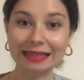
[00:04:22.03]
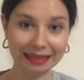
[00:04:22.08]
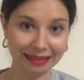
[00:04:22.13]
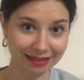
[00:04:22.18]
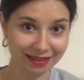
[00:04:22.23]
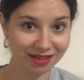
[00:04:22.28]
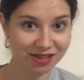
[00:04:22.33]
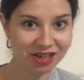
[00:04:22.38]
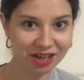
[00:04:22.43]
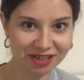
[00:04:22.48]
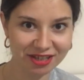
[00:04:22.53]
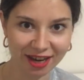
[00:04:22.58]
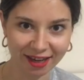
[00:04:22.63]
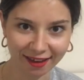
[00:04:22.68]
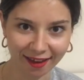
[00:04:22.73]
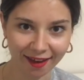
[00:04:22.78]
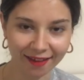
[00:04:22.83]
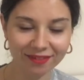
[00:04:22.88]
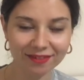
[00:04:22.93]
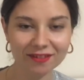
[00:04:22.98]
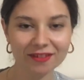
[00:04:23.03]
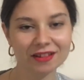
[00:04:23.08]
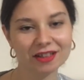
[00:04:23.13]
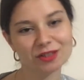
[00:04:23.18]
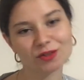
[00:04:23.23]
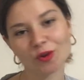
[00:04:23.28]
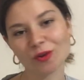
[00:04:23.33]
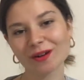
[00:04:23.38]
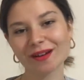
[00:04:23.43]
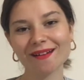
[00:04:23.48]
gizlice çeken,
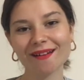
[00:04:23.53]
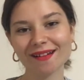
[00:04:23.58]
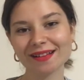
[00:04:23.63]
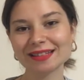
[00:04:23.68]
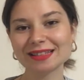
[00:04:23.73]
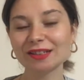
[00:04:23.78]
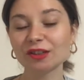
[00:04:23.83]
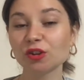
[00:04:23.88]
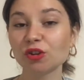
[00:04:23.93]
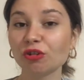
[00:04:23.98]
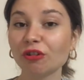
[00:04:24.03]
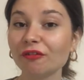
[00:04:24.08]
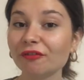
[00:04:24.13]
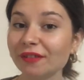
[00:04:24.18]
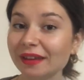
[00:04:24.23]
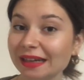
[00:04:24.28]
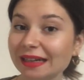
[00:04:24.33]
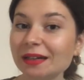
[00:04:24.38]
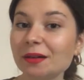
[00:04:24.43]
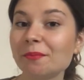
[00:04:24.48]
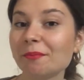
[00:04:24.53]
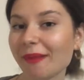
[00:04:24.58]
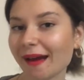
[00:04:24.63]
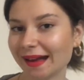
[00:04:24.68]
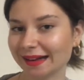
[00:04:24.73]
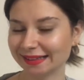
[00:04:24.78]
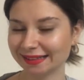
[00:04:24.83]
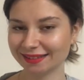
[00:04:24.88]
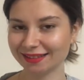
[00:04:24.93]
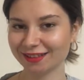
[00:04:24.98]
sonra kalsın kilo veririm
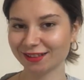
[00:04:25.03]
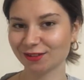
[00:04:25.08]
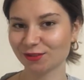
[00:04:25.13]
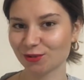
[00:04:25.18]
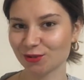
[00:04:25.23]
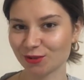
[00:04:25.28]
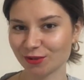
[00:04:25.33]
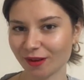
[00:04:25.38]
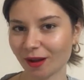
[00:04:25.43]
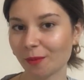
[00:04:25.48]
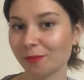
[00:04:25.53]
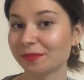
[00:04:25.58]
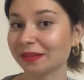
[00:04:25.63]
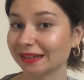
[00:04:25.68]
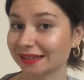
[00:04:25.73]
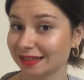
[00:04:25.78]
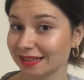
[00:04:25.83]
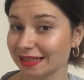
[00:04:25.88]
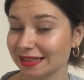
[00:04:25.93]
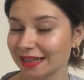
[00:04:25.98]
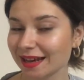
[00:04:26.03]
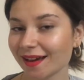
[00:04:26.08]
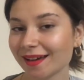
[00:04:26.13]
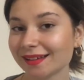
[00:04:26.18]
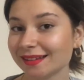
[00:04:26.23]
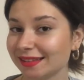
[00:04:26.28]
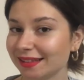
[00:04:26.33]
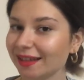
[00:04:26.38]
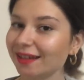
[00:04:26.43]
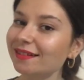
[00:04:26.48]
belki diye düşünen bir kız.
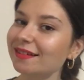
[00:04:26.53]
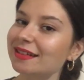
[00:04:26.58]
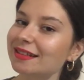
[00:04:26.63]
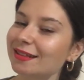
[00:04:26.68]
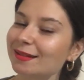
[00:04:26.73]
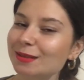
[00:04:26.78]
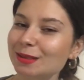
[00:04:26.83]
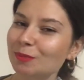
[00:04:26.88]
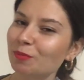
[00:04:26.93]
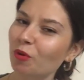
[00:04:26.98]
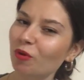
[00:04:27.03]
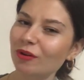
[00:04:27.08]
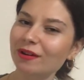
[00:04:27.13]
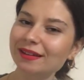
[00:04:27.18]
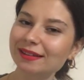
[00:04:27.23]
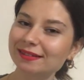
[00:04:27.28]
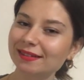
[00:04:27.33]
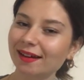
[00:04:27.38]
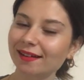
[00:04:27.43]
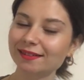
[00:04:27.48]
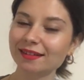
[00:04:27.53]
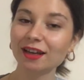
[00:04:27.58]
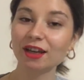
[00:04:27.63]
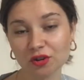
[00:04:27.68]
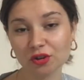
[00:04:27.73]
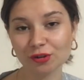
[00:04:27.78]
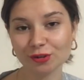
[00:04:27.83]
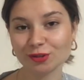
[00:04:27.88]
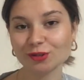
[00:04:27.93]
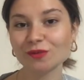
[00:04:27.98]
Diğer ise spora giden,
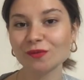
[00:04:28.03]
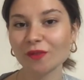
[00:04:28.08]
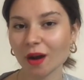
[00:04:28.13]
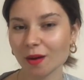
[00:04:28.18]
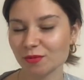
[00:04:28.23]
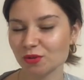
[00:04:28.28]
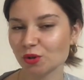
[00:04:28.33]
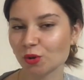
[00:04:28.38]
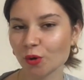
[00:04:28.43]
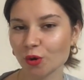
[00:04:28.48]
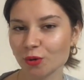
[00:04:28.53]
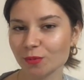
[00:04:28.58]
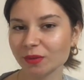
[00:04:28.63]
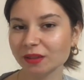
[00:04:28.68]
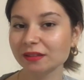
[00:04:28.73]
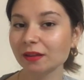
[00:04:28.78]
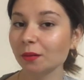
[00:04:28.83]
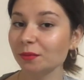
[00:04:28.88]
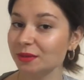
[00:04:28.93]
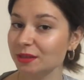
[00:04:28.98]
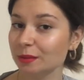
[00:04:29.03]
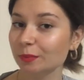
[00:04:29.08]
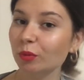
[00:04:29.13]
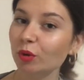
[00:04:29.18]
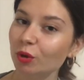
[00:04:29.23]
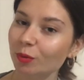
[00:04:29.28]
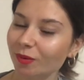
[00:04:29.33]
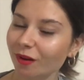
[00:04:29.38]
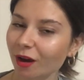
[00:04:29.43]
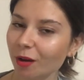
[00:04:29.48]
kilosunu vermiş korumada ama
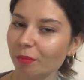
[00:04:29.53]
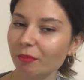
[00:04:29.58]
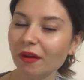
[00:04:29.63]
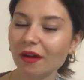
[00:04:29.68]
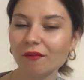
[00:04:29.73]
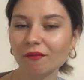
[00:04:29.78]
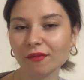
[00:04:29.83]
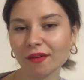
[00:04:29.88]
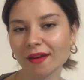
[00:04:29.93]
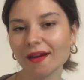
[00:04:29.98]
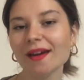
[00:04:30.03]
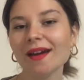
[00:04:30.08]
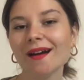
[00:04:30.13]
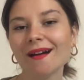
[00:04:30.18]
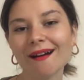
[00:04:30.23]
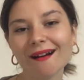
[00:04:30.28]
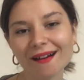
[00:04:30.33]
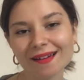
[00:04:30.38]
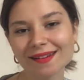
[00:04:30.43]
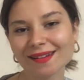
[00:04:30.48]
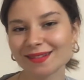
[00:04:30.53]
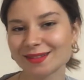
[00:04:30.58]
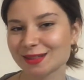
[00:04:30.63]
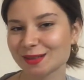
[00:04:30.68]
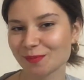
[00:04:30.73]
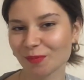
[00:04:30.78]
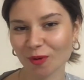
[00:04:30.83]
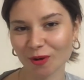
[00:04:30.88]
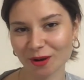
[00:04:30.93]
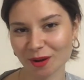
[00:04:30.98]
sporu bırakmayan ve hala
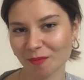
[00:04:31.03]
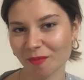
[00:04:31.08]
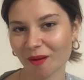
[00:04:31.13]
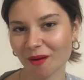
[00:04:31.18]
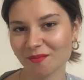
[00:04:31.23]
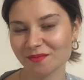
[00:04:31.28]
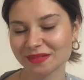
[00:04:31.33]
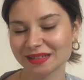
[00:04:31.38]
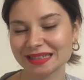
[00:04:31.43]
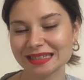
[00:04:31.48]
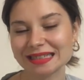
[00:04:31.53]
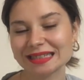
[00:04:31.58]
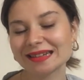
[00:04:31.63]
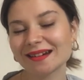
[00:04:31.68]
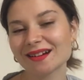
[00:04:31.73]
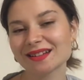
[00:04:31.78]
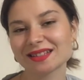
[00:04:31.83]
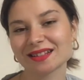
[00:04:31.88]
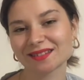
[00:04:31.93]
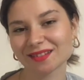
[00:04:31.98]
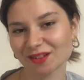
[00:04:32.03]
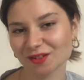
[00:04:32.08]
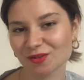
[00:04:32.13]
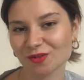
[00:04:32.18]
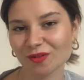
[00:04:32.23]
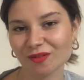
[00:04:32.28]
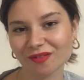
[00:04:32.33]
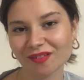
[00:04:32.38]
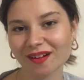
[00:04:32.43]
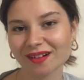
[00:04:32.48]
spor yapan bir kız. Gerçekten
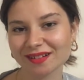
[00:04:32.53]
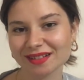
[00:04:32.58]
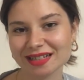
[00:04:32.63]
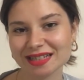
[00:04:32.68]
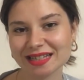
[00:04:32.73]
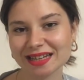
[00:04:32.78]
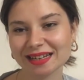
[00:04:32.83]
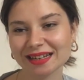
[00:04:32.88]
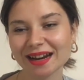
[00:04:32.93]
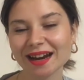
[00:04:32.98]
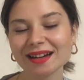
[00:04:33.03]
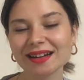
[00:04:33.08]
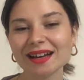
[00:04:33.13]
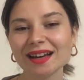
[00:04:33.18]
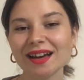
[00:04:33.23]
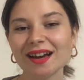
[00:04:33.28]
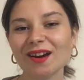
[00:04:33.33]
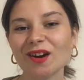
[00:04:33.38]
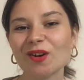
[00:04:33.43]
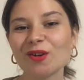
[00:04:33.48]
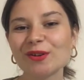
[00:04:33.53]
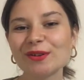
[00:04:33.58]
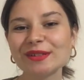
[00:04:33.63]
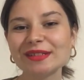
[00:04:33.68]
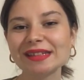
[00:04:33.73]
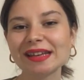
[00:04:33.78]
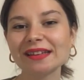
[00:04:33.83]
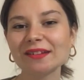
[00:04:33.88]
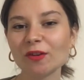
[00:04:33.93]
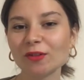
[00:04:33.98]
çok farklı şeyler. O
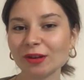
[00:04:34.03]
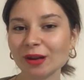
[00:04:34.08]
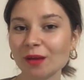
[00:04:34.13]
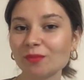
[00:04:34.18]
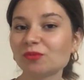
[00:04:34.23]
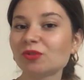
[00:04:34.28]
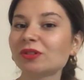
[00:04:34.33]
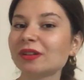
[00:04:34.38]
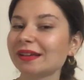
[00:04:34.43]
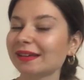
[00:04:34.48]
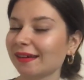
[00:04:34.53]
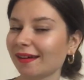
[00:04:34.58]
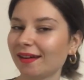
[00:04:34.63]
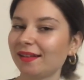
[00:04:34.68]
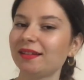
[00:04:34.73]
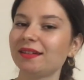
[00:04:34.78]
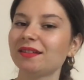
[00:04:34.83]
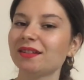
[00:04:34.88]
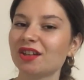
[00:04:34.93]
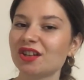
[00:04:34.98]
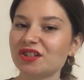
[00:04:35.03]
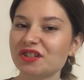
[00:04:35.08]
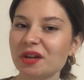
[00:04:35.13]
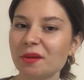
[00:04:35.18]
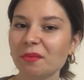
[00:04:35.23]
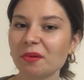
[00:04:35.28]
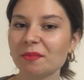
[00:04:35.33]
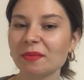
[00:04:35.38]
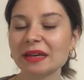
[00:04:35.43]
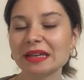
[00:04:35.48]
yüzden önemli olan kendini
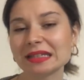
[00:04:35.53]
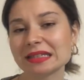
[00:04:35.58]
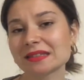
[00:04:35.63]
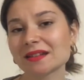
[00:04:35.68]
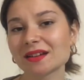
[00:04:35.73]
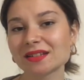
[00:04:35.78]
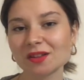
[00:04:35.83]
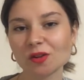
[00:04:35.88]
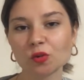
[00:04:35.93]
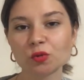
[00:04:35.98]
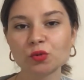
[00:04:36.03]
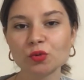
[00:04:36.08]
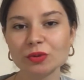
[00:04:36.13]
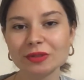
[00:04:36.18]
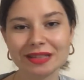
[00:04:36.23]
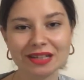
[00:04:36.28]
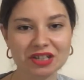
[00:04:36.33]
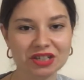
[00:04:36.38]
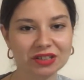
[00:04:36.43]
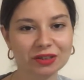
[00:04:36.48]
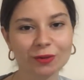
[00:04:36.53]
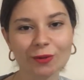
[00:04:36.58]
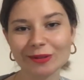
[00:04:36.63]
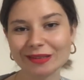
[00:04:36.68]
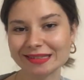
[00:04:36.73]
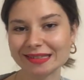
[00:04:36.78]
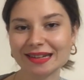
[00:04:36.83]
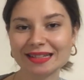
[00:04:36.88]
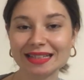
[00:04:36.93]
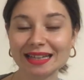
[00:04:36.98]
değiştirebilmek. İstersen 30 yaşında
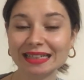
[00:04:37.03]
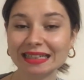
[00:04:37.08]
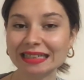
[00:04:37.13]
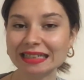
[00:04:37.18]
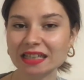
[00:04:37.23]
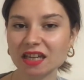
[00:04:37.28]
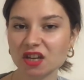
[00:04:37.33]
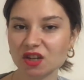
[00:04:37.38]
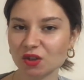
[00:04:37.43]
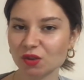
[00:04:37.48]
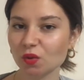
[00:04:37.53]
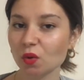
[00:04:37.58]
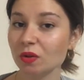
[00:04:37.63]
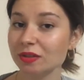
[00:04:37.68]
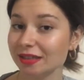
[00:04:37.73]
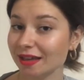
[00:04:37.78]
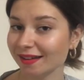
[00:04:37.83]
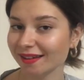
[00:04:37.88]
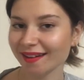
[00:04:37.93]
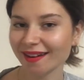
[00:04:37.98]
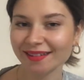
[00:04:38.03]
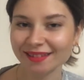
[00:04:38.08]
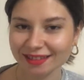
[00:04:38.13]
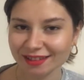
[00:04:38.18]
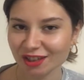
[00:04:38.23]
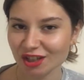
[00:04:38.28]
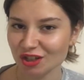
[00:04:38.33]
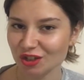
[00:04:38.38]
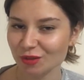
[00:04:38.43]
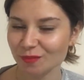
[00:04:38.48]
ol, istersen 40 yaşında ol. Sen
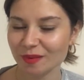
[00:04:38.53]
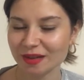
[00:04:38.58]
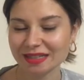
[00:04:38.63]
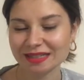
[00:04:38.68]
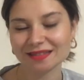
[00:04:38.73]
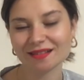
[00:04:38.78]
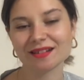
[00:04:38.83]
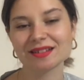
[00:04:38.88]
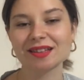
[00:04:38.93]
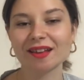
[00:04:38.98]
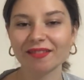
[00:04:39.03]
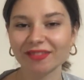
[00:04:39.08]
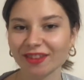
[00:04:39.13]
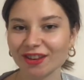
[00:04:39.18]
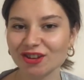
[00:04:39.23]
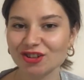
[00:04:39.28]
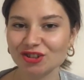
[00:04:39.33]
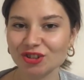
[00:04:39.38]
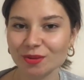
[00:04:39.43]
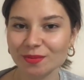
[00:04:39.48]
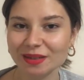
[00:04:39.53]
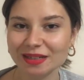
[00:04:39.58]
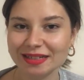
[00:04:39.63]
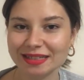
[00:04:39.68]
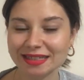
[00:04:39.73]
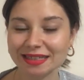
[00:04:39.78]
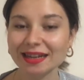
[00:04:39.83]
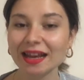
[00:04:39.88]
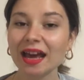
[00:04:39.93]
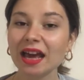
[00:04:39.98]
kendini değiştirmek istersen
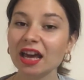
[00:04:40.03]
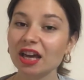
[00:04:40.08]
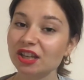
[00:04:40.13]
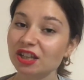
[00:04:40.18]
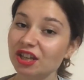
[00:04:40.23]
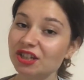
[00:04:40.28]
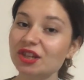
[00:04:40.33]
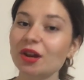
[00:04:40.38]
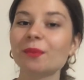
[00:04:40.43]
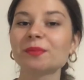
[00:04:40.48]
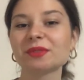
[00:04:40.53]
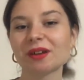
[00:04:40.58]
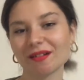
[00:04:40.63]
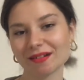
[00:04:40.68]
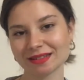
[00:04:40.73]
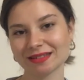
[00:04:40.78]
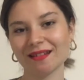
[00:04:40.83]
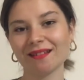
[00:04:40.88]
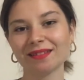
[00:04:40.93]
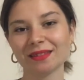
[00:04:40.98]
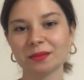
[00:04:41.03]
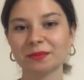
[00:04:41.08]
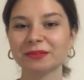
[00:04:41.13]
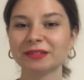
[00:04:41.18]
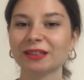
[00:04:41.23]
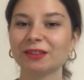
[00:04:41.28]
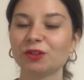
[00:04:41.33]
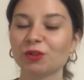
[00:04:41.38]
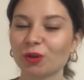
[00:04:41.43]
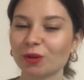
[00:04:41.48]
değiştirebilirsin. Yaşam tarzı
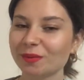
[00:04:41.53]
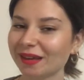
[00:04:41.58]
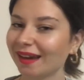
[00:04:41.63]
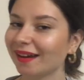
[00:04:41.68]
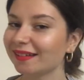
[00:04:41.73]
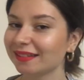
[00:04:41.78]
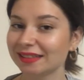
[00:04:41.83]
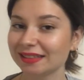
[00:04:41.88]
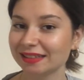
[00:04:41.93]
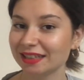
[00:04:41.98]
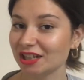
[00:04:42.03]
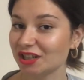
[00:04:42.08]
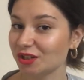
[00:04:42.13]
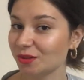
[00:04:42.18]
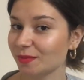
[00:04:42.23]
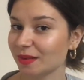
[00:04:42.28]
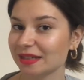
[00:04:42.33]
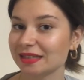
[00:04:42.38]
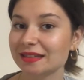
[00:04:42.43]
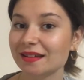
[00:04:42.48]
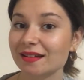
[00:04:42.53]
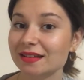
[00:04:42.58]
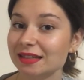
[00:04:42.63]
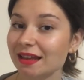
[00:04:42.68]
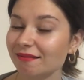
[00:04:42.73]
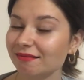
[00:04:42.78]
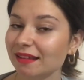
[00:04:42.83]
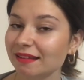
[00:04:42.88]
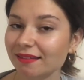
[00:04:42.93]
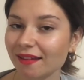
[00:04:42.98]
anlamında diyorum. Kendini değiştirmek
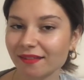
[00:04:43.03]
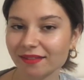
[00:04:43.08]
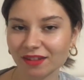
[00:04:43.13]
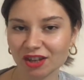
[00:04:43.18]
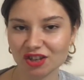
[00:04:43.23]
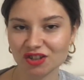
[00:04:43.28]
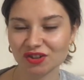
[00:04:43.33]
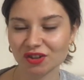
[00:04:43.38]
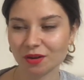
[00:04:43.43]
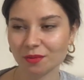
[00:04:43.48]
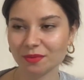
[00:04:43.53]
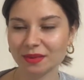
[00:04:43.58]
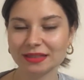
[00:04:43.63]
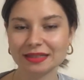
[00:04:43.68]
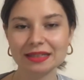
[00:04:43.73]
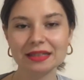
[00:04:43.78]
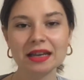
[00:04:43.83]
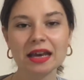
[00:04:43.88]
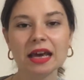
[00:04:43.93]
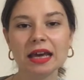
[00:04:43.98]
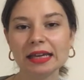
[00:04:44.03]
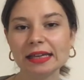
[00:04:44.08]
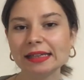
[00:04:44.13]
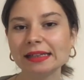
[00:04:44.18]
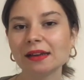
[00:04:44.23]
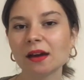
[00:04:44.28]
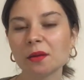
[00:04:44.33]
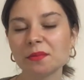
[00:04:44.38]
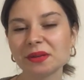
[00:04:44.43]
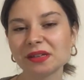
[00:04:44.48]
istersen neden değiştiremeyesin?
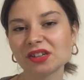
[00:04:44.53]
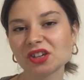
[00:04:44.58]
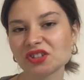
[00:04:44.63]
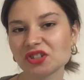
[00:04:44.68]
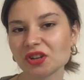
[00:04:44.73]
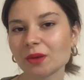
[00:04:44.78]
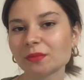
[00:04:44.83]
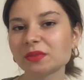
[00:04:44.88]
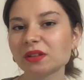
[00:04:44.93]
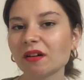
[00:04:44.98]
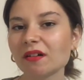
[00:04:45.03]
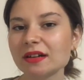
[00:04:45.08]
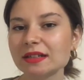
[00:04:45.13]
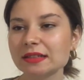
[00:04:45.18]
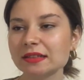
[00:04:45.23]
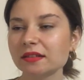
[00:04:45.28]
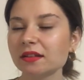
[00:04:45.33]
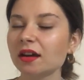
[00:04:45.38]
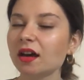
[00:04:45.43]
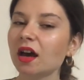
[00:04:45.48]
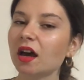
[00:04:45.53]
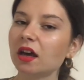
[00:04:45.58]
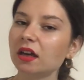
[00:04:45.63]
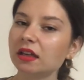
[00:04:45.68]
İlla bir yaşam tarzını